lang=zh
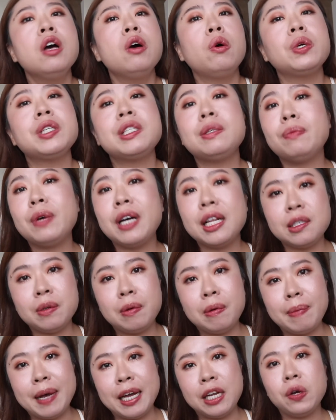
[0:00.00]
或者你不知道怎
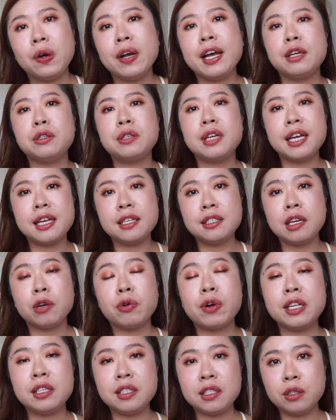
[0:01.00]
么买，都可以去 i n s t a r
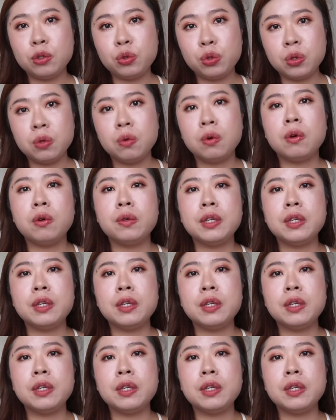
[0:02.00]
r a m 私讯我，